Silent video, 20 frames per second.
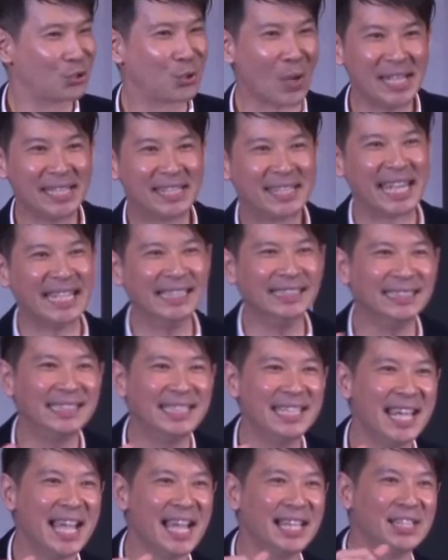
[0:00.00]
所以
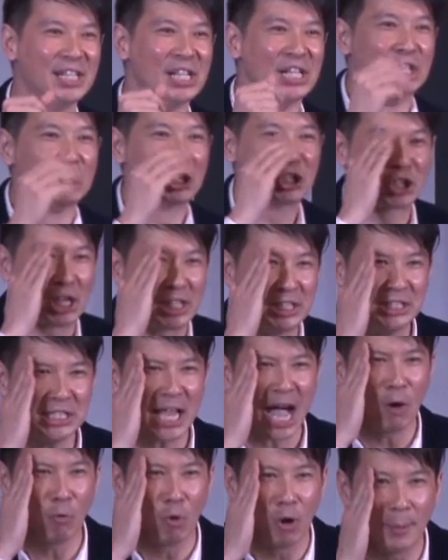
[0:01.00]
今天
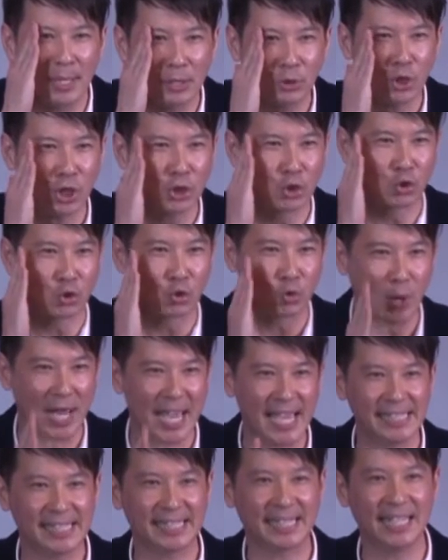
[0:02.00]
神要我们去
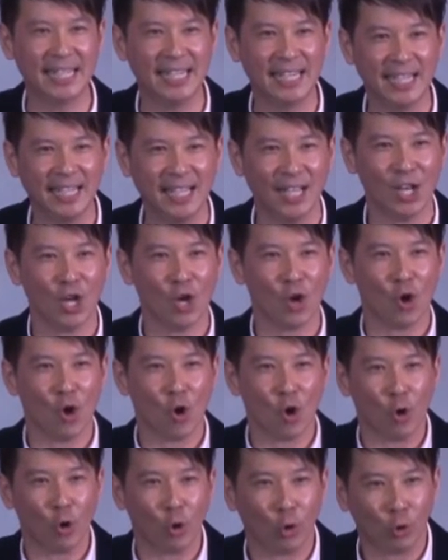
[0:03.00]
学习
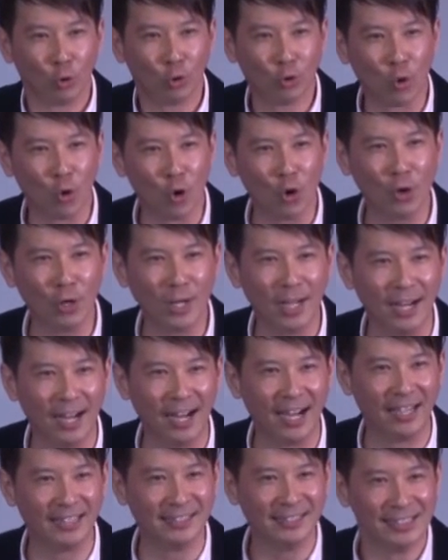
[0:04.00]
如
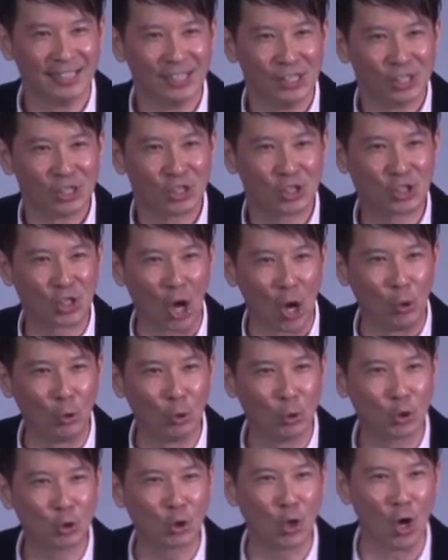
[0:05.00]
何
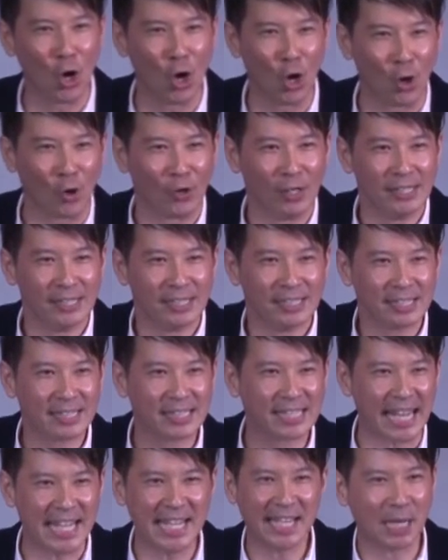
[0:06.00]
走出
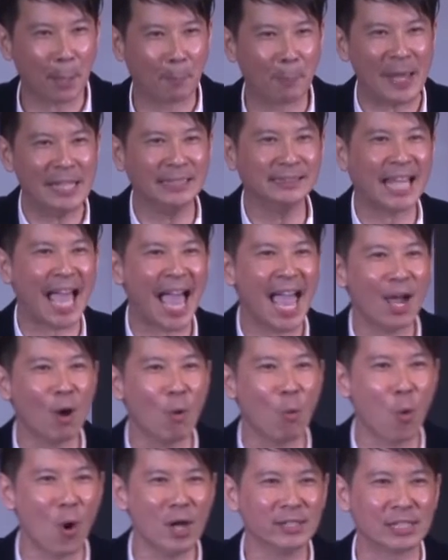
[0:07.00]
这个的病
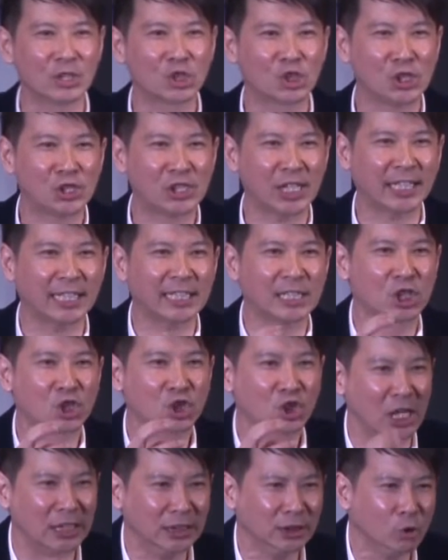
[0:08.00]
态，或者是这个的
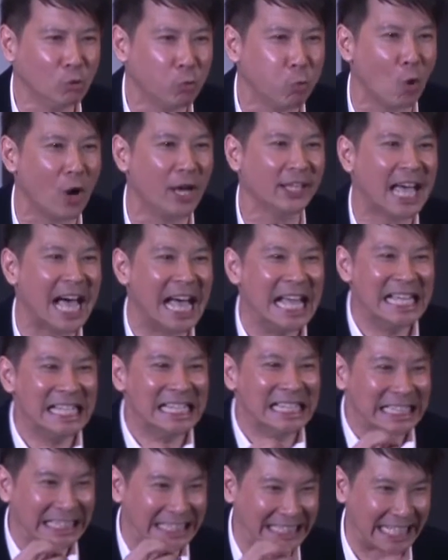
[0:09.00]
生活的
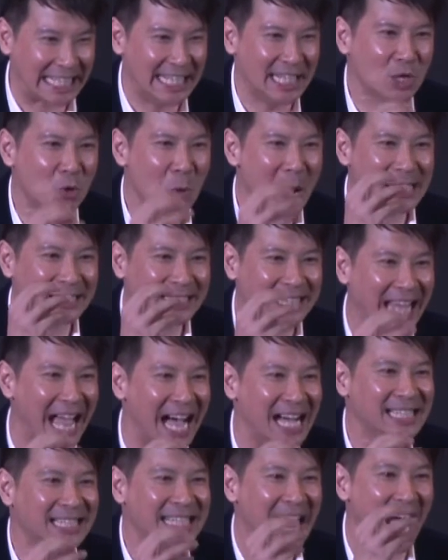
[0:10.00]
习惯，
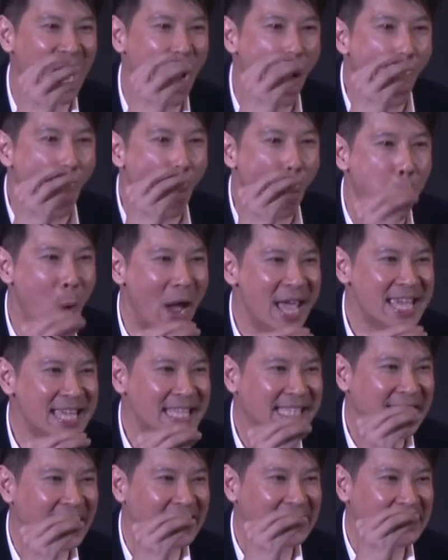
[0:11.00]
常常
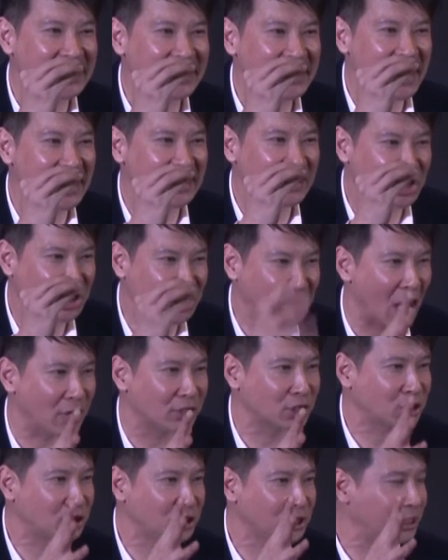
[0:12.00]
围着一些
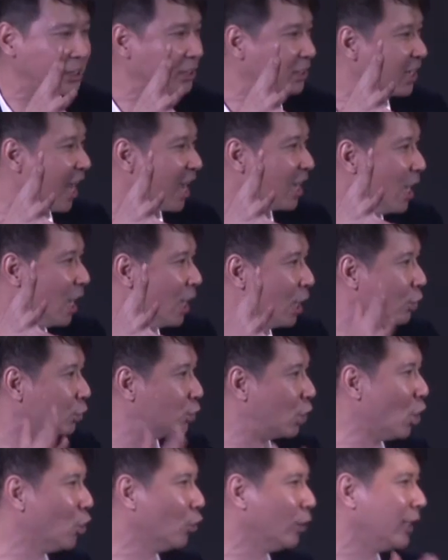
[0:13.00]
小的事情上
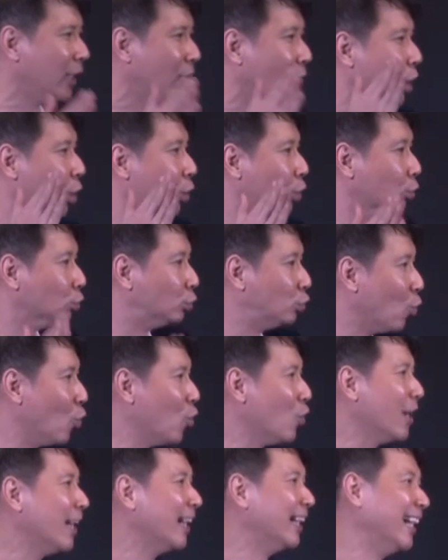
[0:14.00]
忧虑。
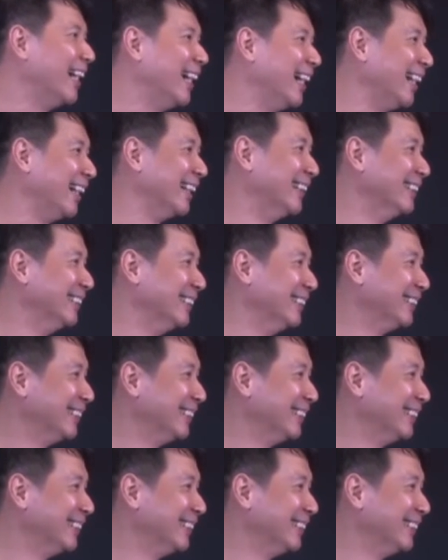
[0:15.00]
如何？